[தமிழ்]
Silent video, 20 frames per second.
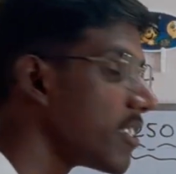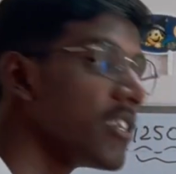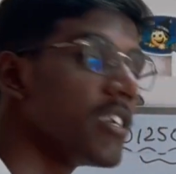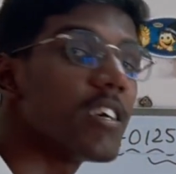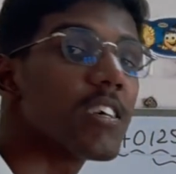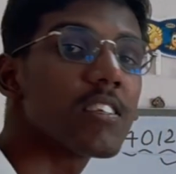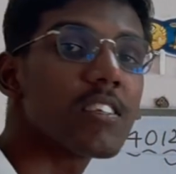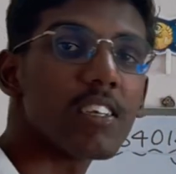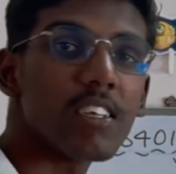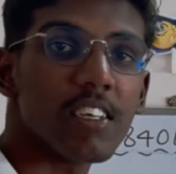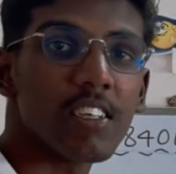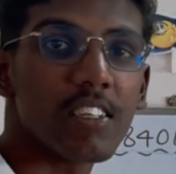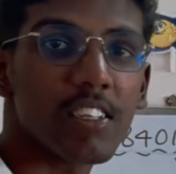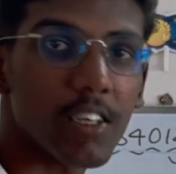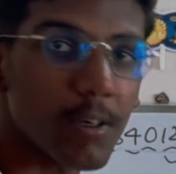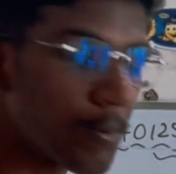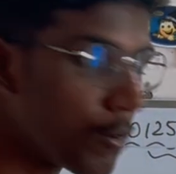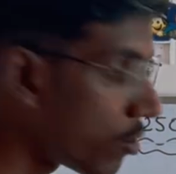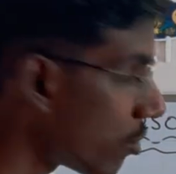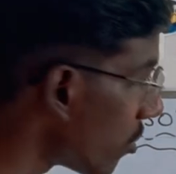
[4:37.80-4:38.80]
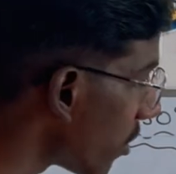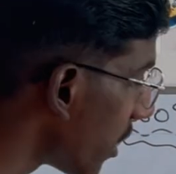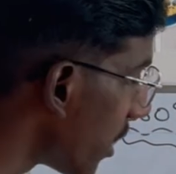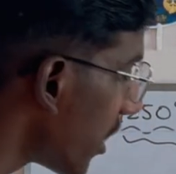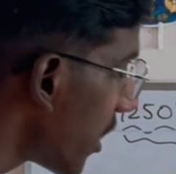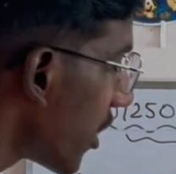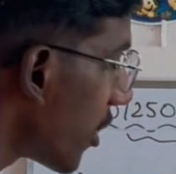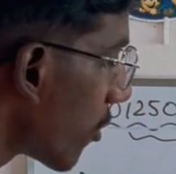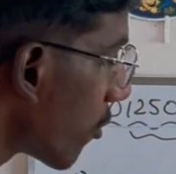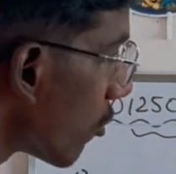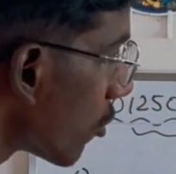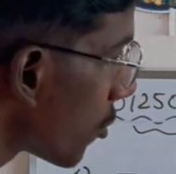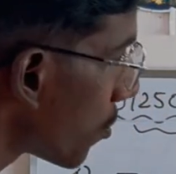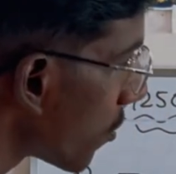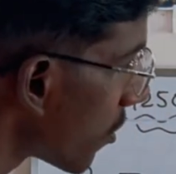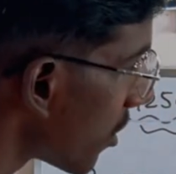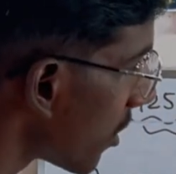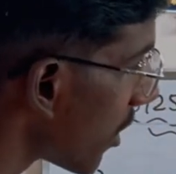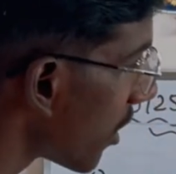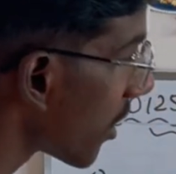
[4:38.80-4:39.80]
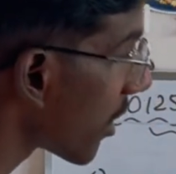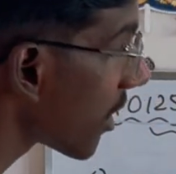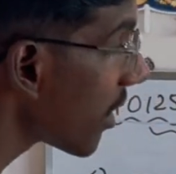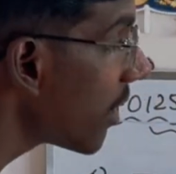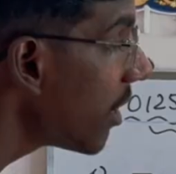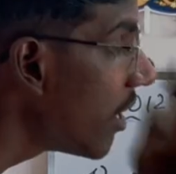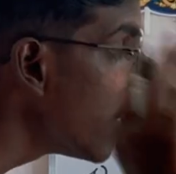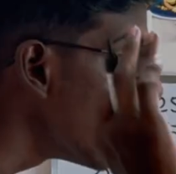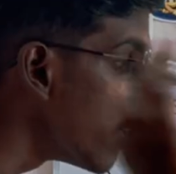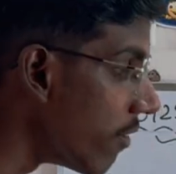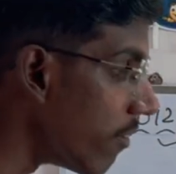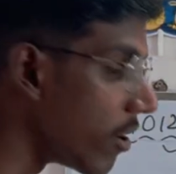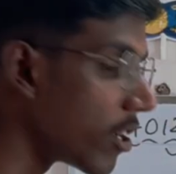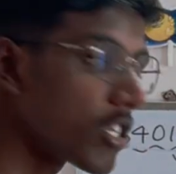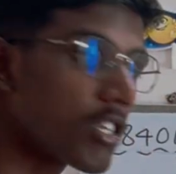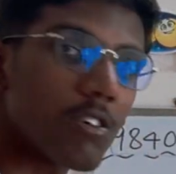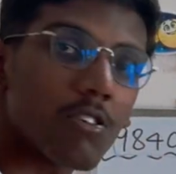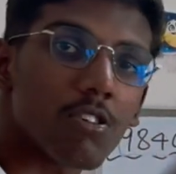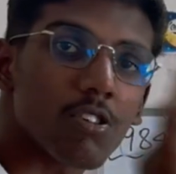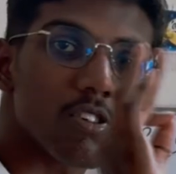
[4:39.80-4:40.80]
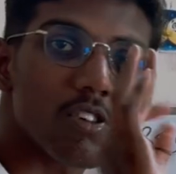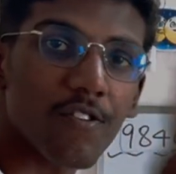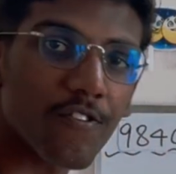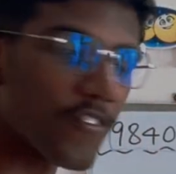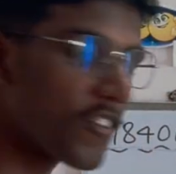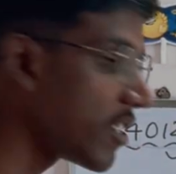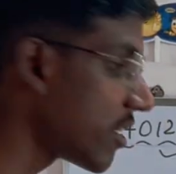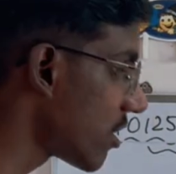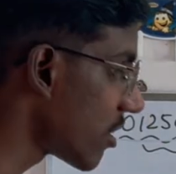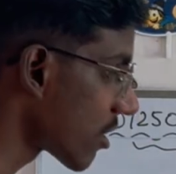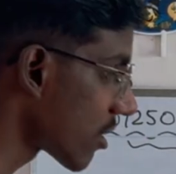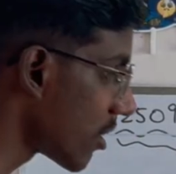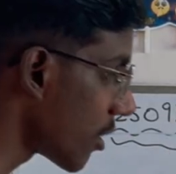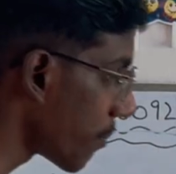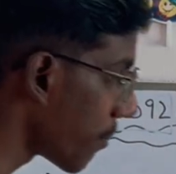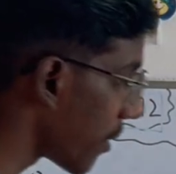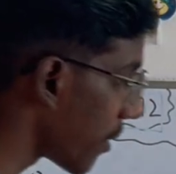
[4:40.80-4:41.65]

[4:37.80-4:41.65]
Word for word: சிஎஸ்இசி e மட்டும் ரெண்டே ரெண்டு கோர்ஸ் மட்டும் தான் இருக்குது வருஷம் வருஷம் ஃபீஸ் ஸ்ட்ரக்சர்